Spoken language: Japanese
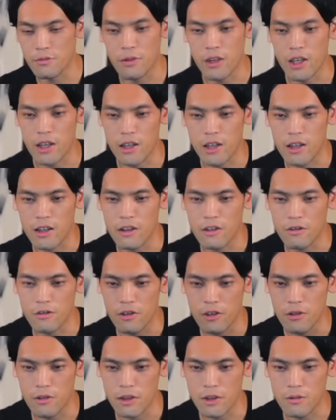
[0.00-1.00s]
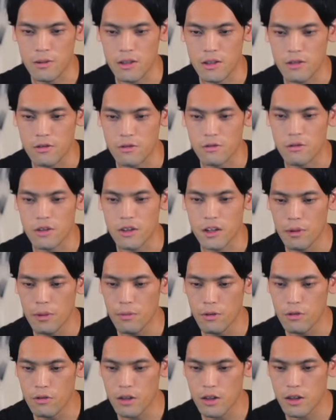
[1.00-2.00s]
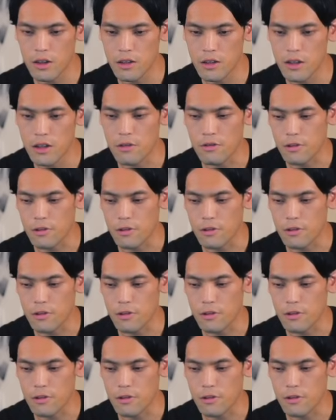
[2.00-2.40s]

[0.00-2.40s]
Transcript: でもいいかなっていう気はしますね正直微妙にデザイン